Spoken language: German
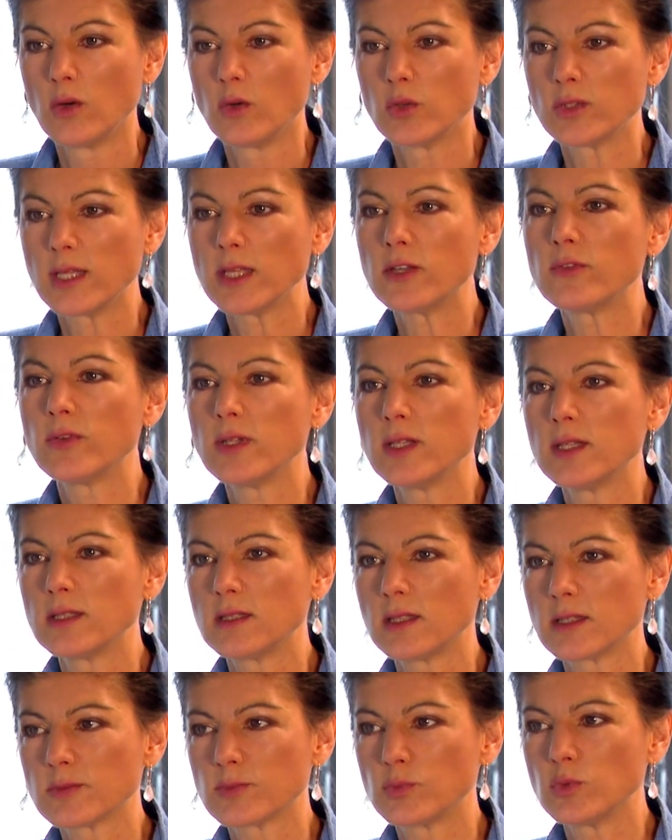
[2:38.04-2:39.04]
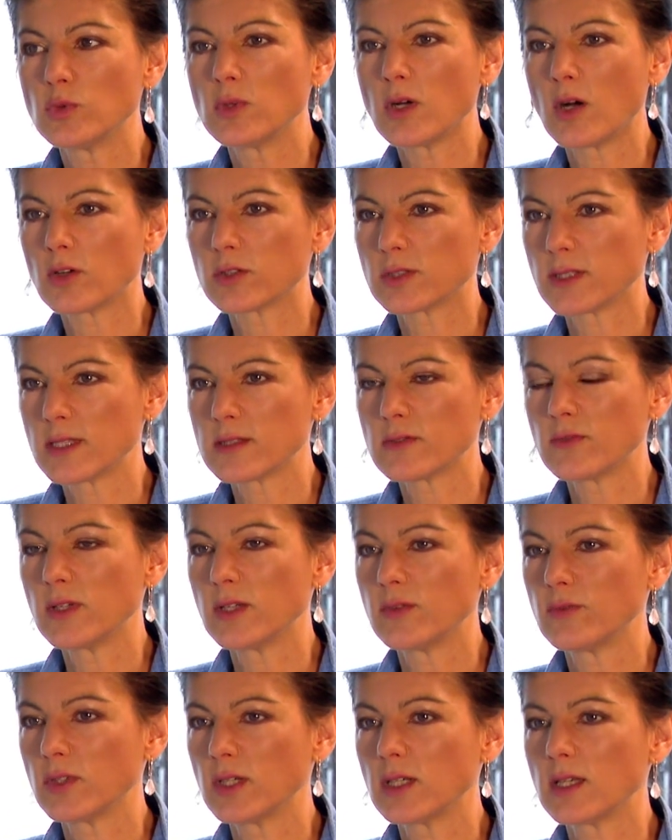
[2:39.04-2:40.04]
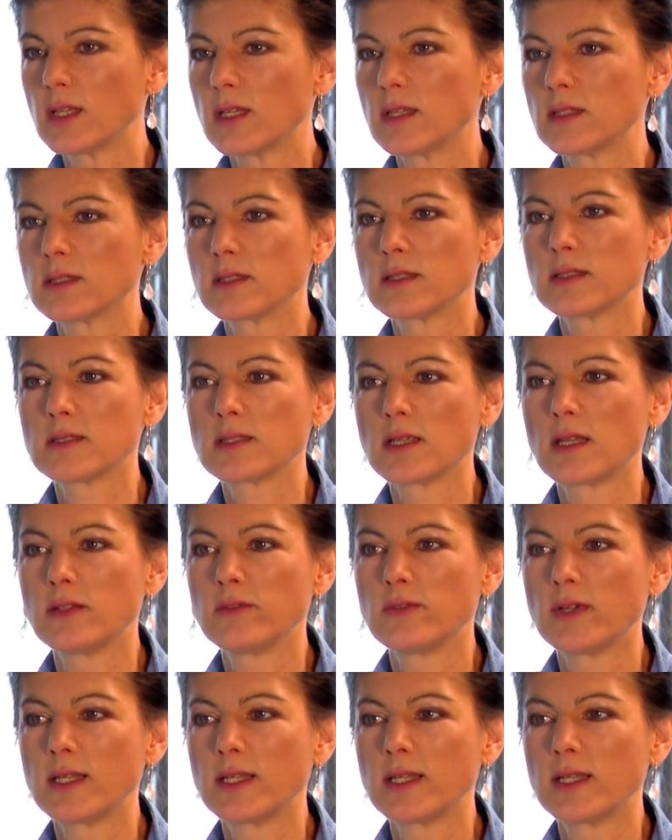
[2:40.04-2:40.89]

und ich finde das Buch auch deswegen wirklich interessant,